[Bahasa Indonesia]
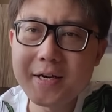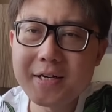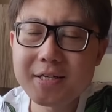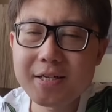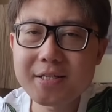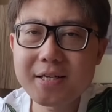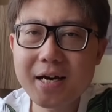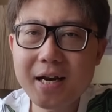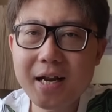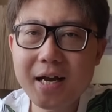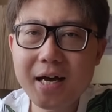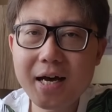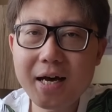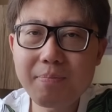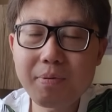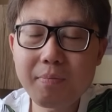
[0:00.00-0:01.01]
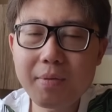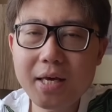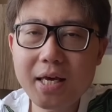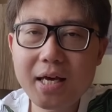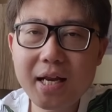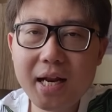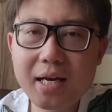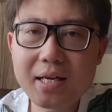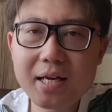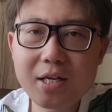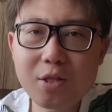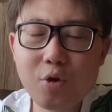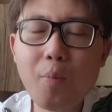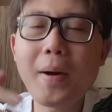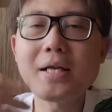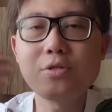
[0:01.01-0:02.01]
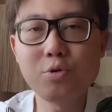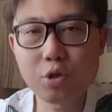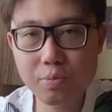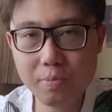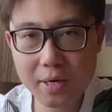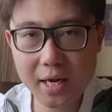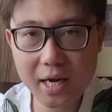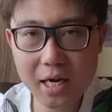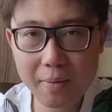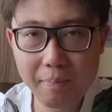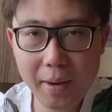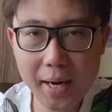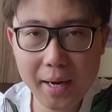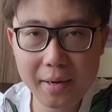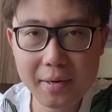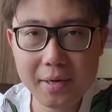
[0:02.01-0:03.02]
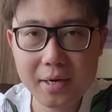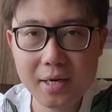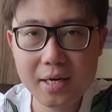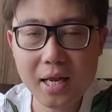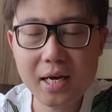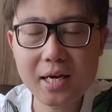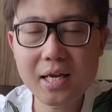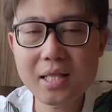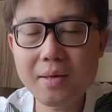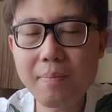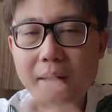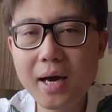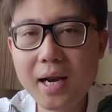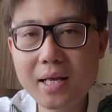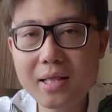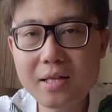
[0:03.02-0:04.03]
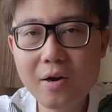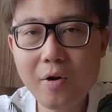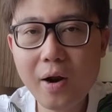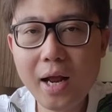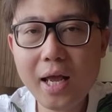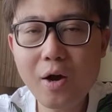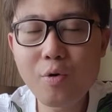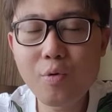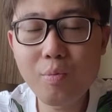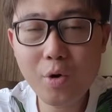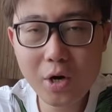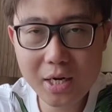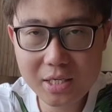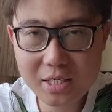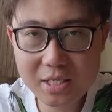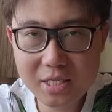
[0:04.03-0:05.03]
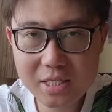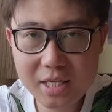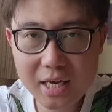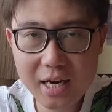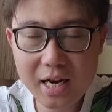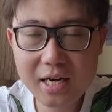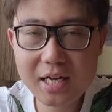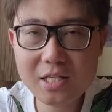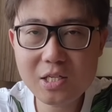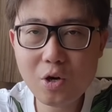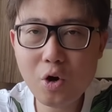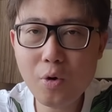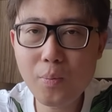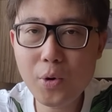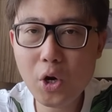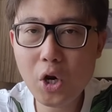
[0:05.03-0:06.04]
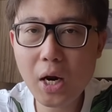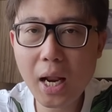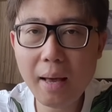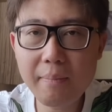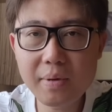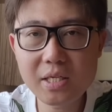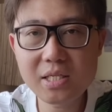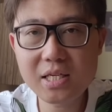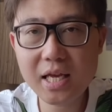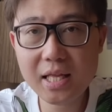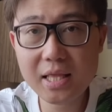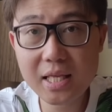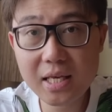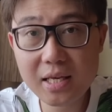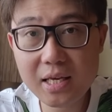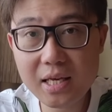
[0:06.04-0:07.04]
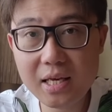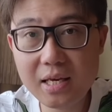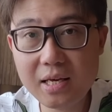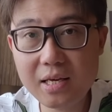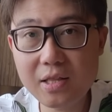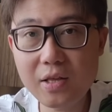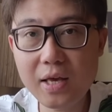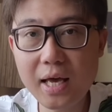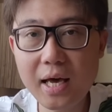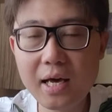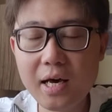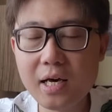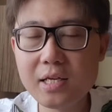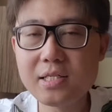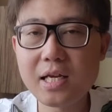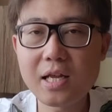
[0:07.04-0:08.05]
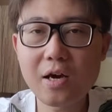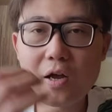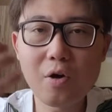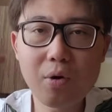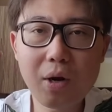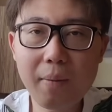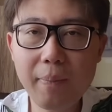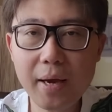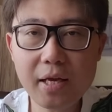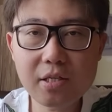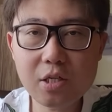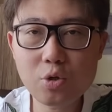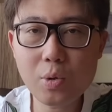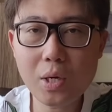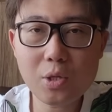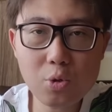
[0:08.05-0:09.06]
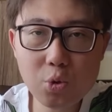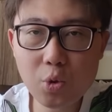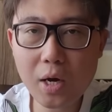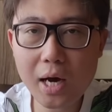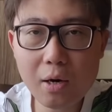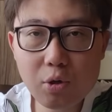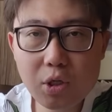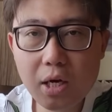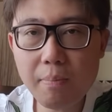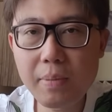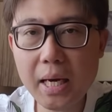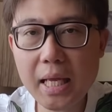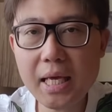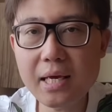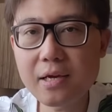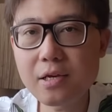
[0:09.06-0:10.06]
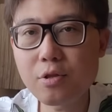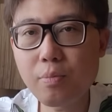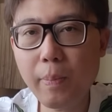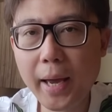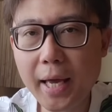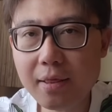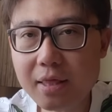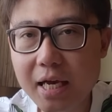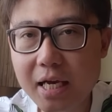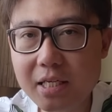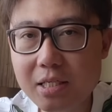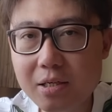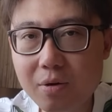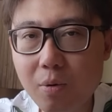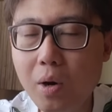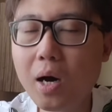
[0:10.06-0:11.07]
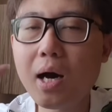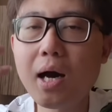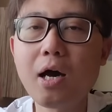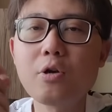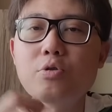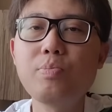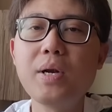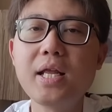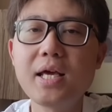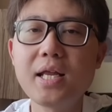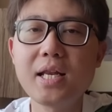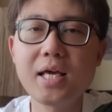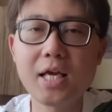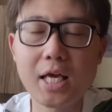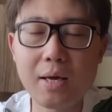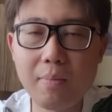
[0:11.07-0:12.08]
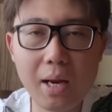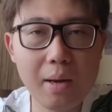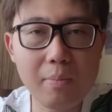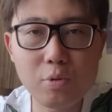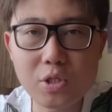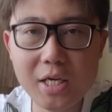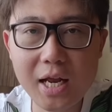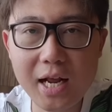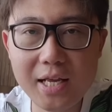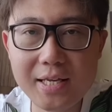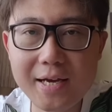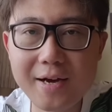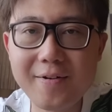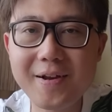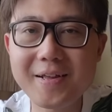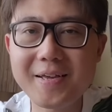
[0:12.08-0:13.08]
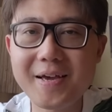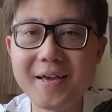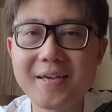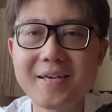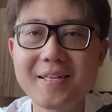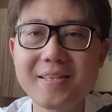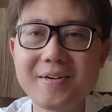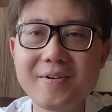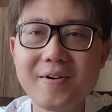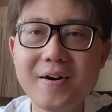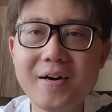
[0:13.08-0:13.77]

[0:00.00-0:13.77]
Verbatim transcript: secara pemikiran dia tuh maju sebenarnya ke depan dan dia tipe karakter orang yang humoris enak diajak ngobrol ambisinya tinggi gitu ya jadi kalau udah pengen sesuatu juga harus kebeli gitu pengen tas wah harus beli nih gimana pun caranya orangnya kayak gitu